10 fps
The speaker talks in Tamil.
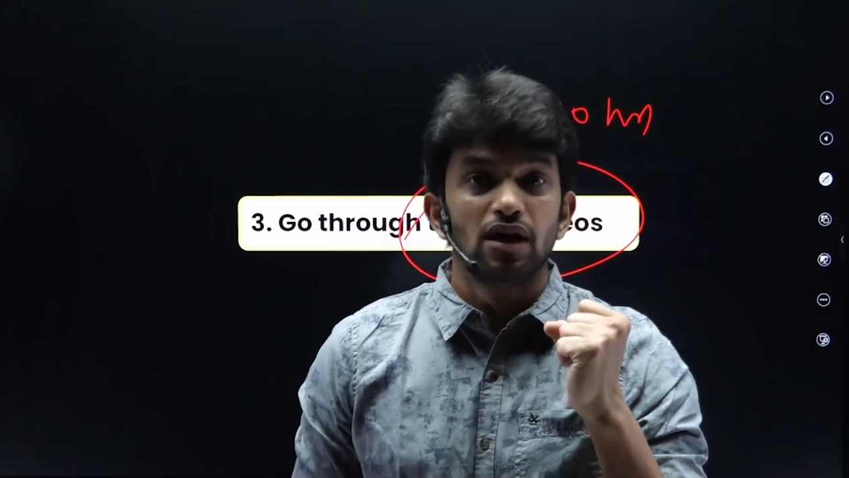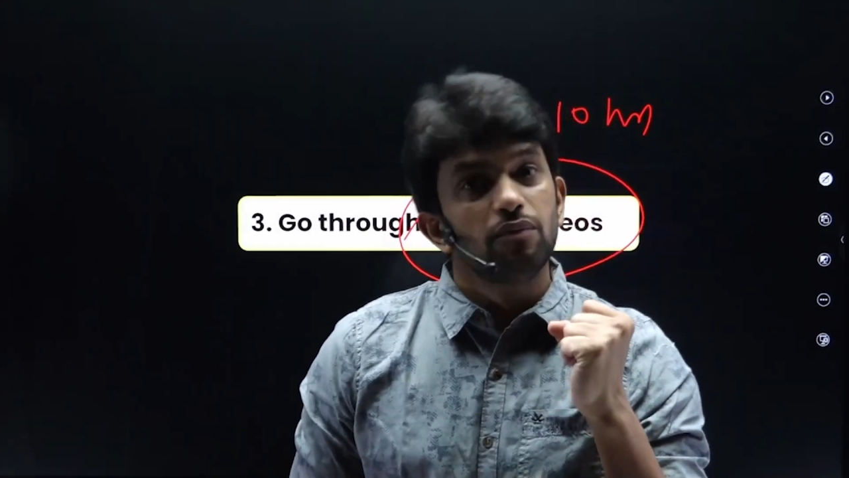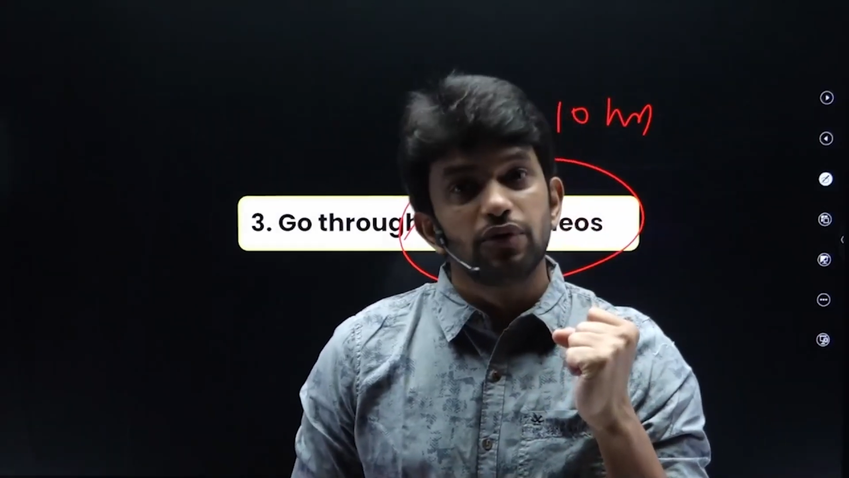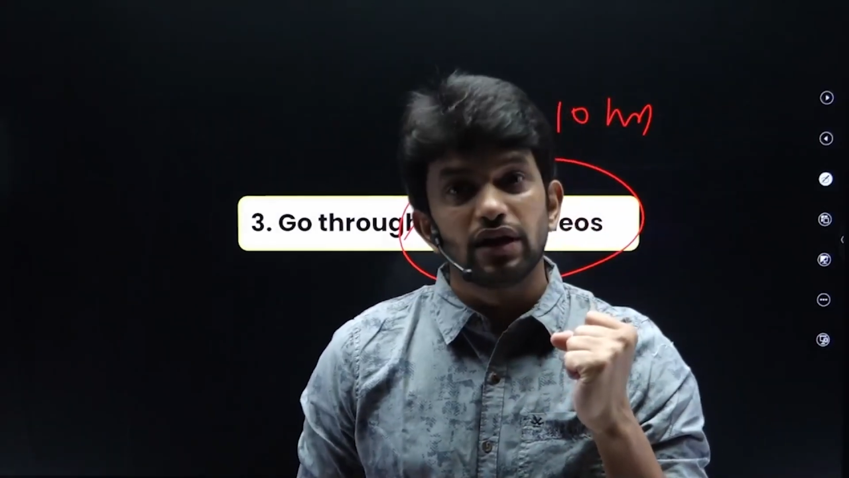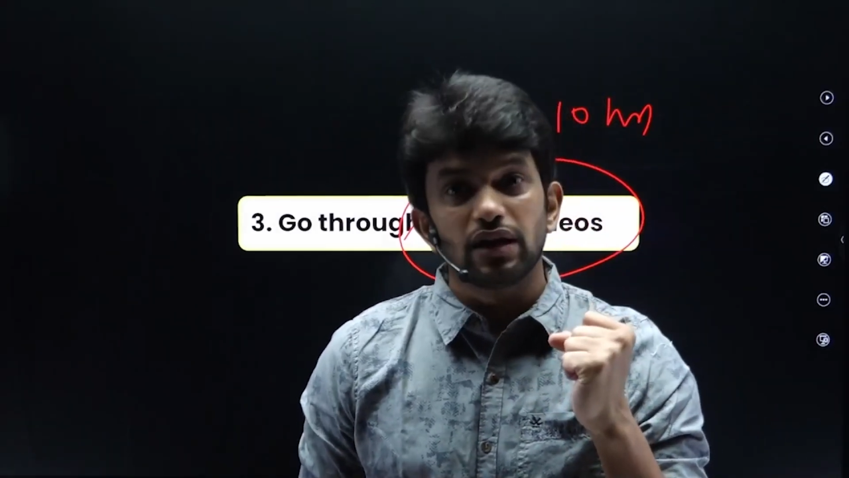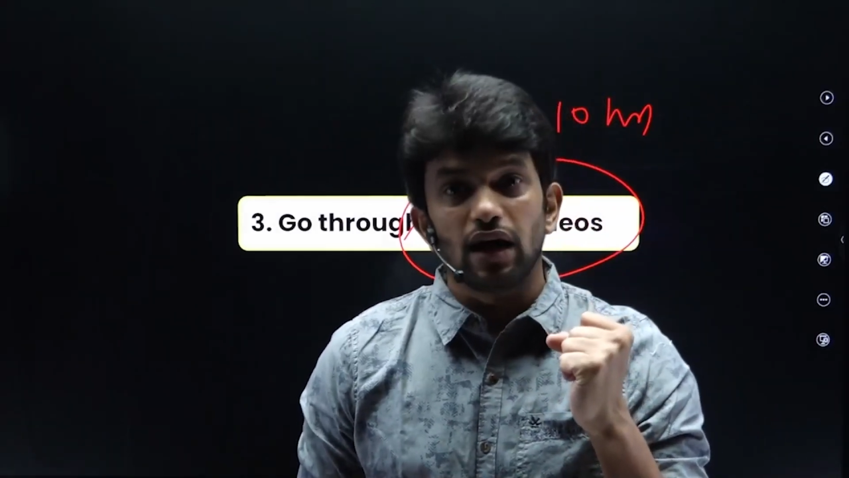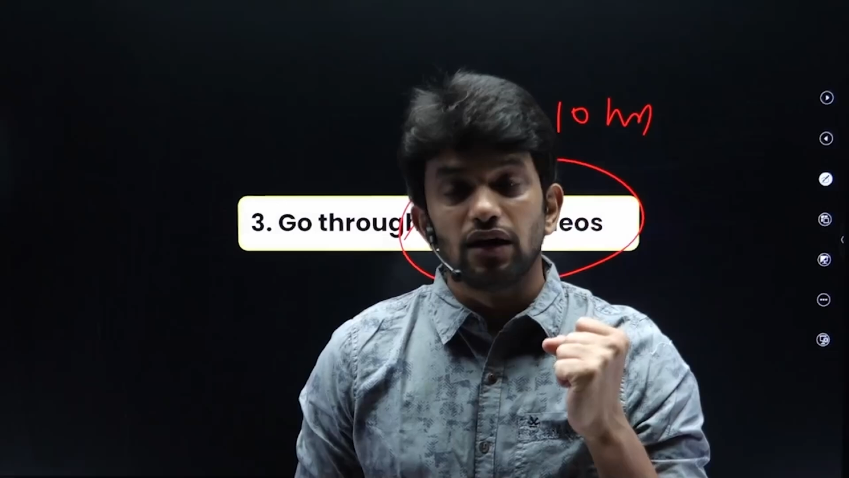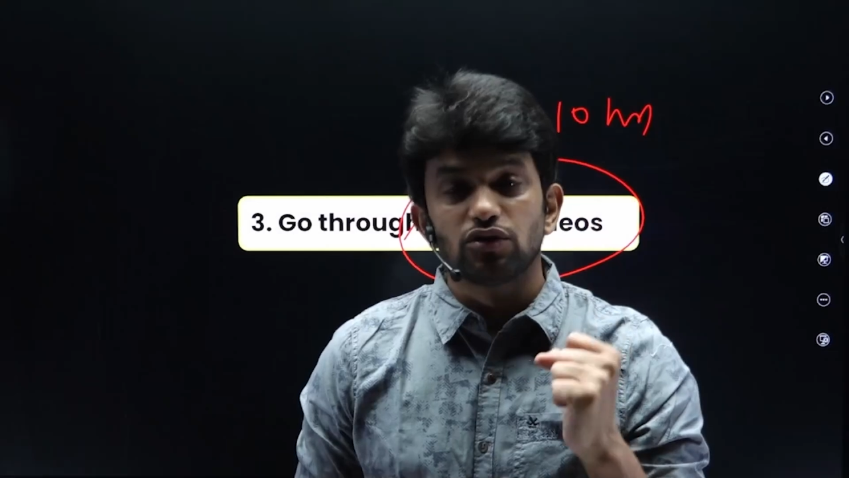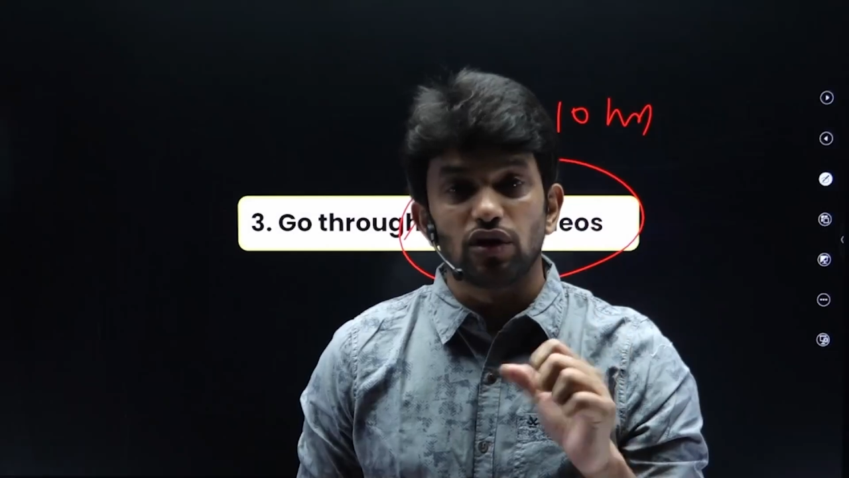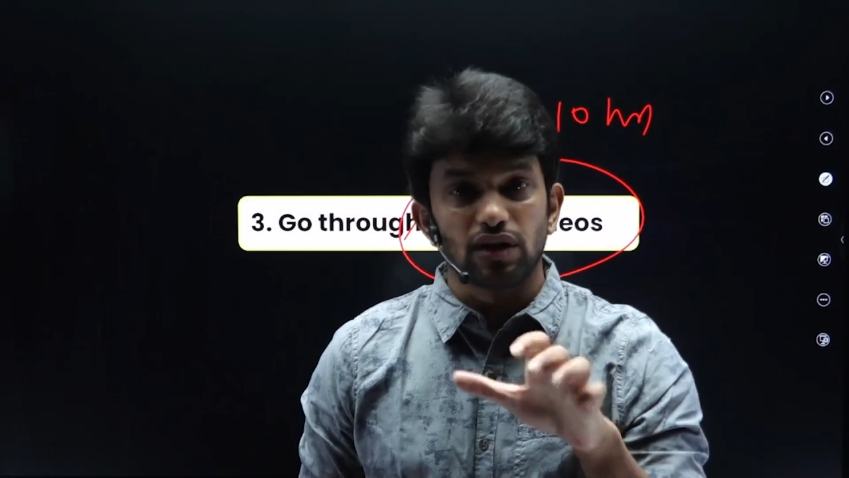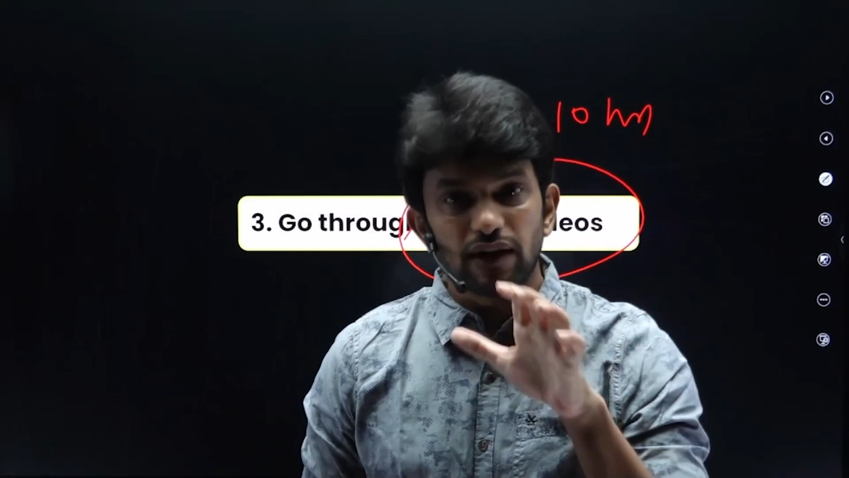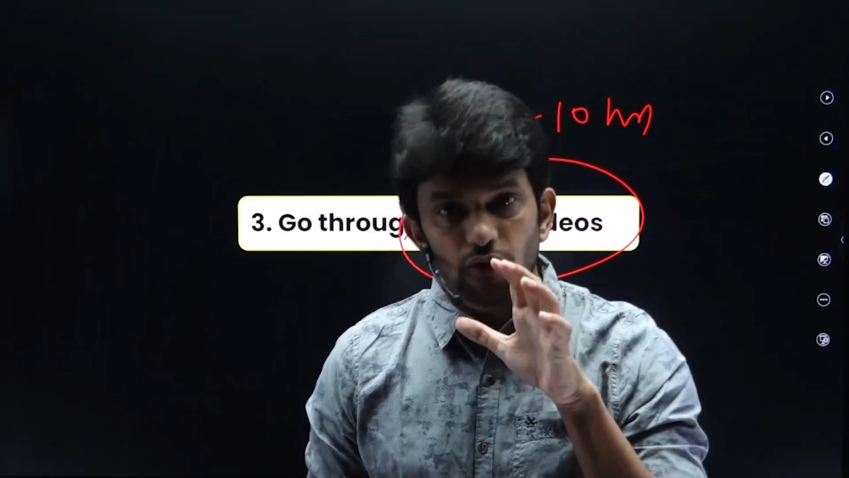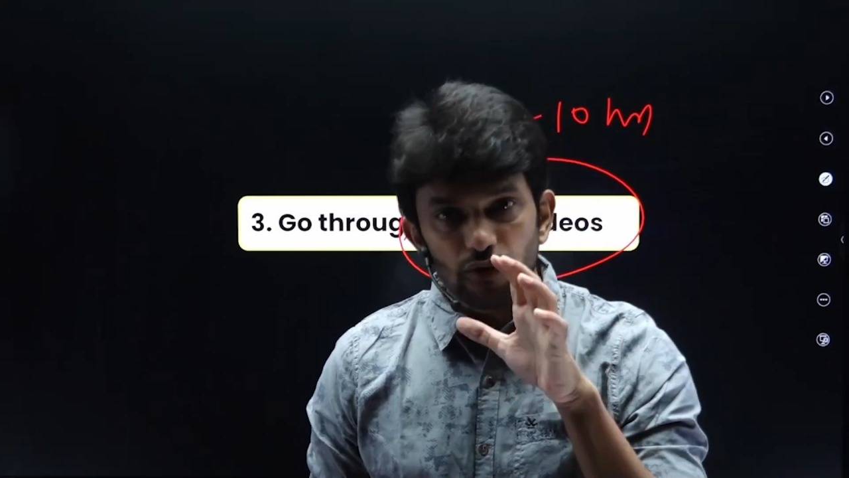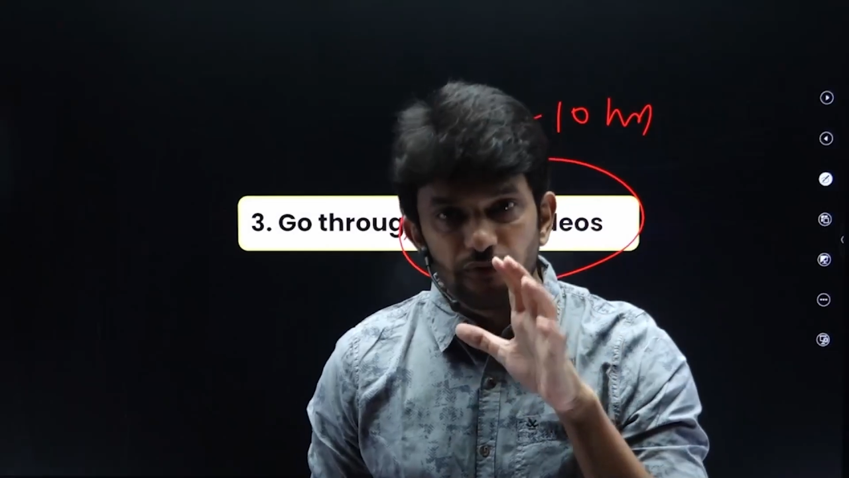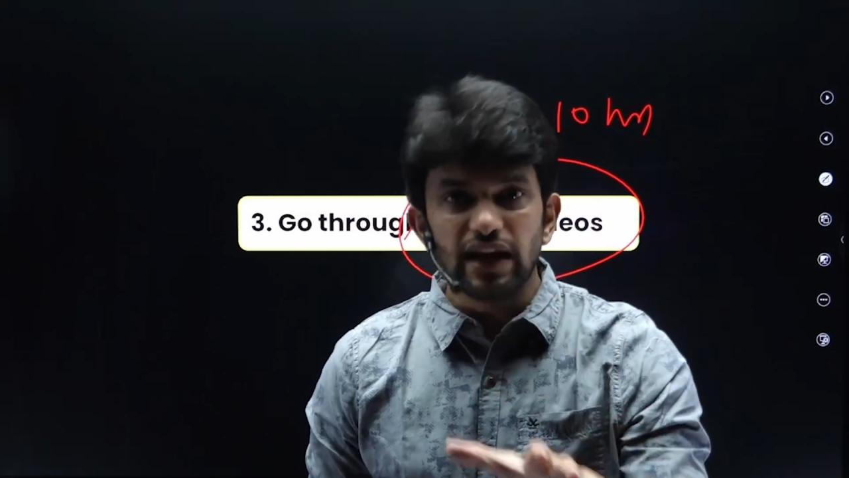புரியுதா ஸோ அந்த மாதிரி ஒரு
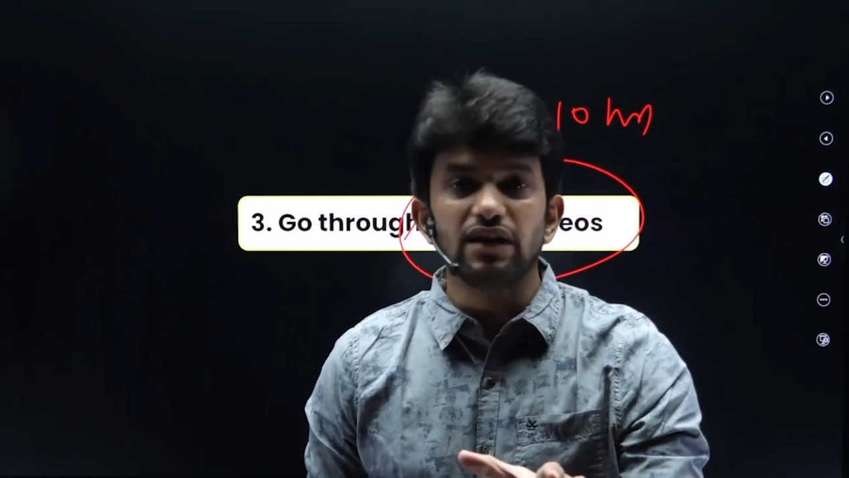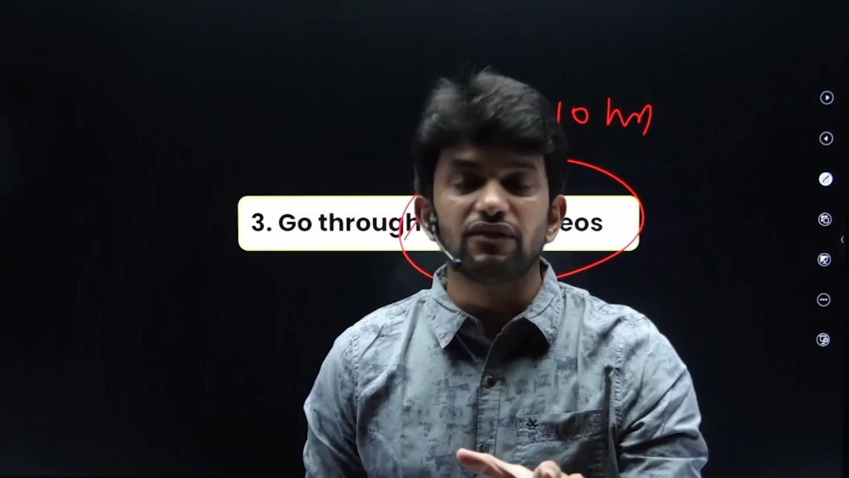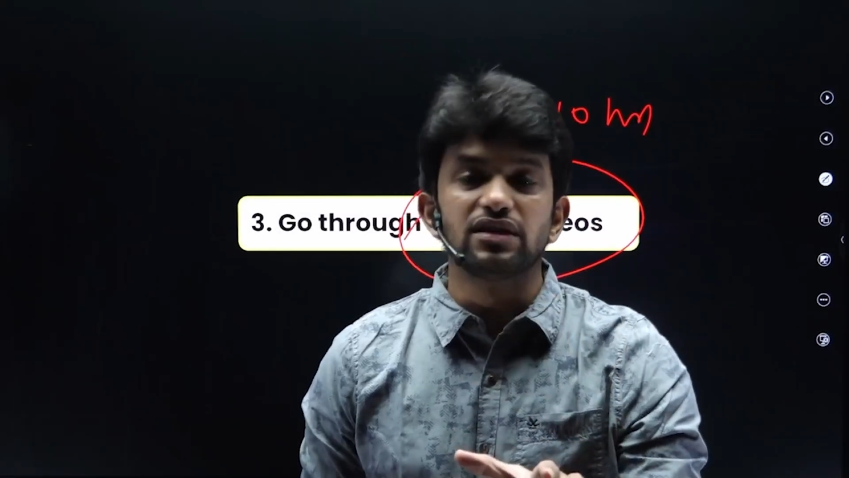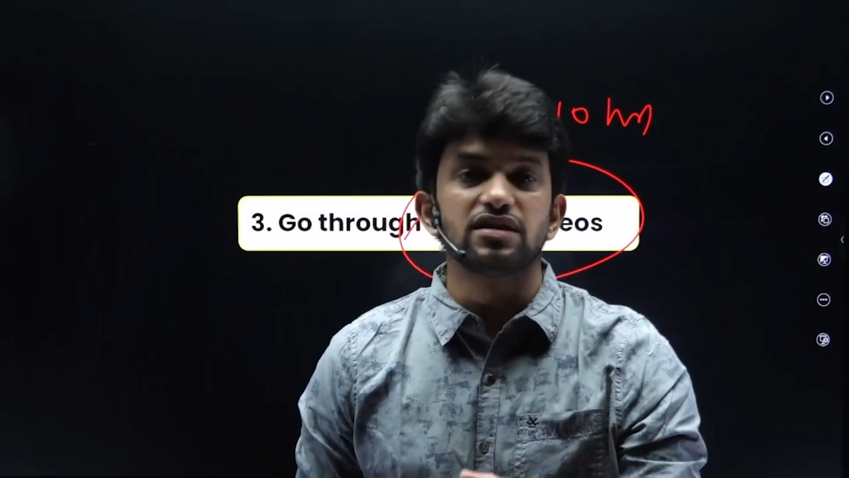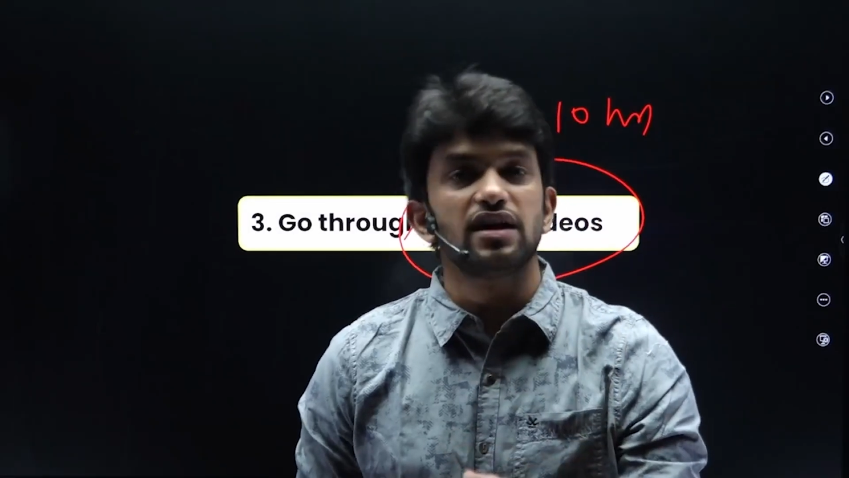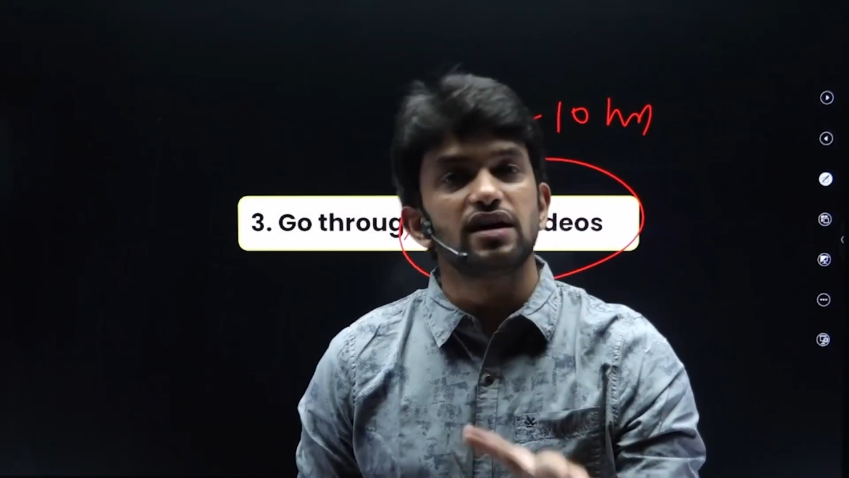ஃபீலிங் வந்துச்சுன்னா நீ